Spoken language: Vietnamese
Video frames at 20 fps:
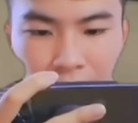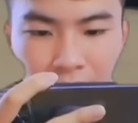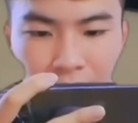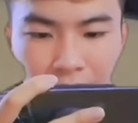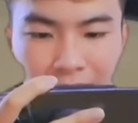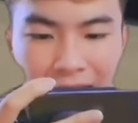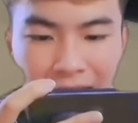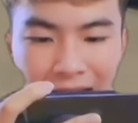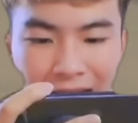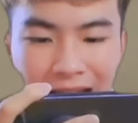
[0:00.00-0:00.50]

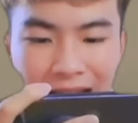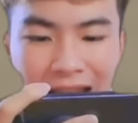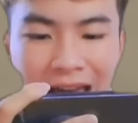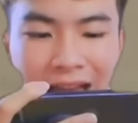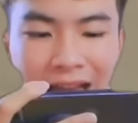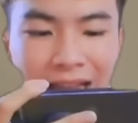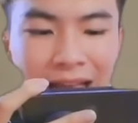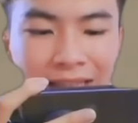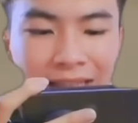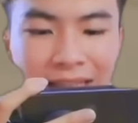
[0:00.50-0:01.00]
Lại
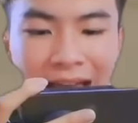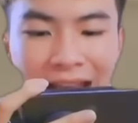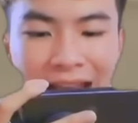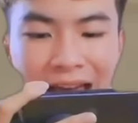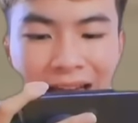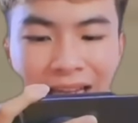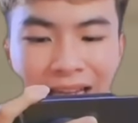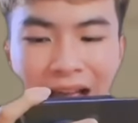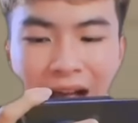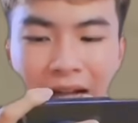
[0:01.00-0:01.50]
nha, thả
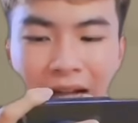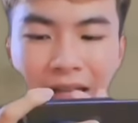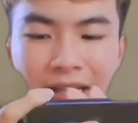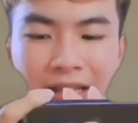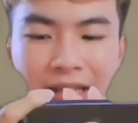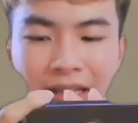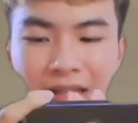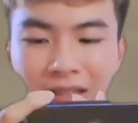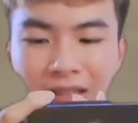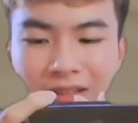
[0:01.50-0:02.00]
lại nhá.
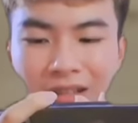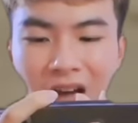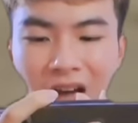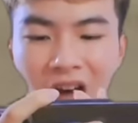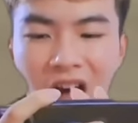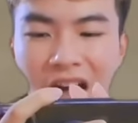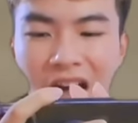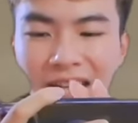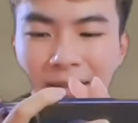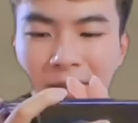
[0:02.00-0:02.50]

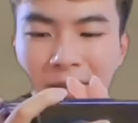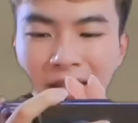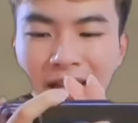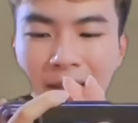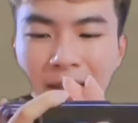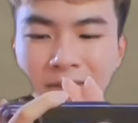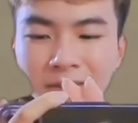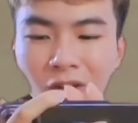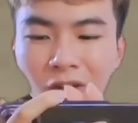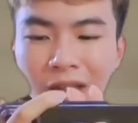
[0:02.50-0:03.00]
Đó, như thấy
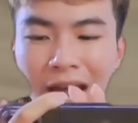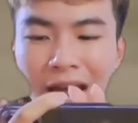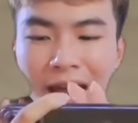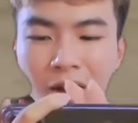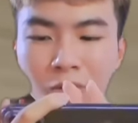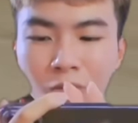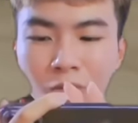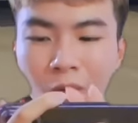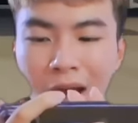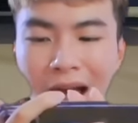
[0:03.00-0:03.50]
game show là hay
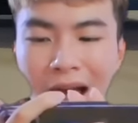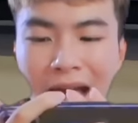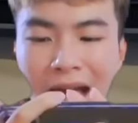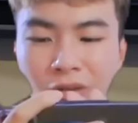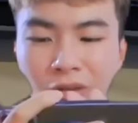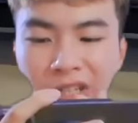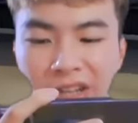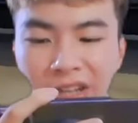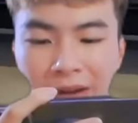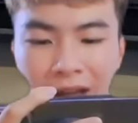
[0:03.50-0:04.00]
không? Quá hay
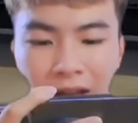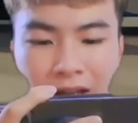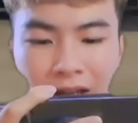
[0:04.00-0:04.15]
thôi anh ạ.